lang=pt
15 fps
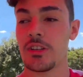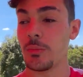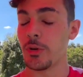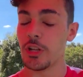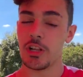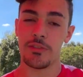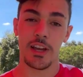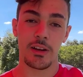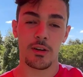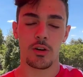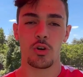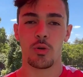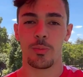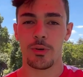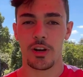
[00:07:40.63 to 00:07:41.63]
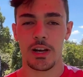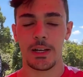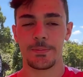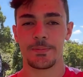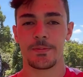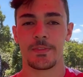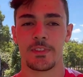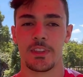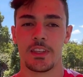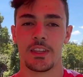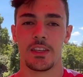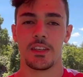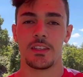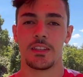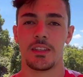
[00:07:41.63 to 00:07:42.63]
o Murilo vai com a GoPro.
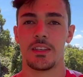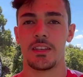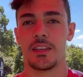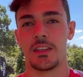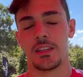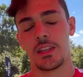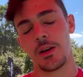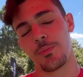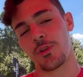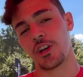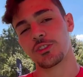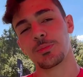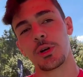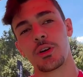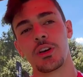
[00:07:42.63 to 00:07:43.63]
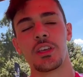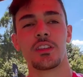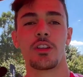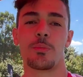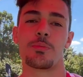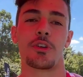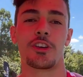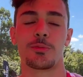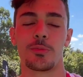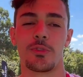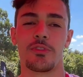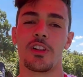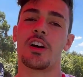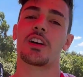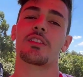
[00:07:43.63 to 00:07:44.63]
E na próxima corrida, no próximo
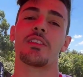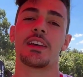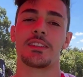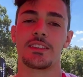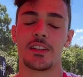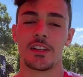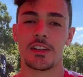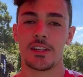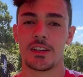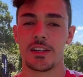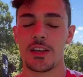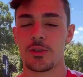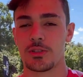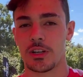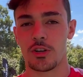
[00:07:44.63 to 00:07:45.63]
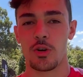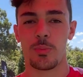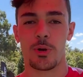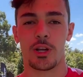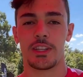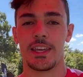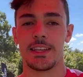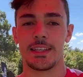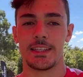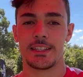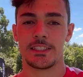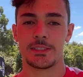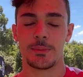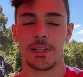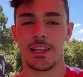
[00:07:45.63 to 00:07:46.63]
vlog, vai ser eu com a GoPro daí,
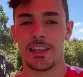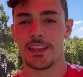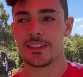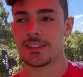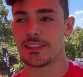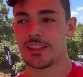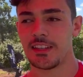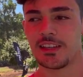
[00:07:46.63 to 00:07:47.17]
beleza?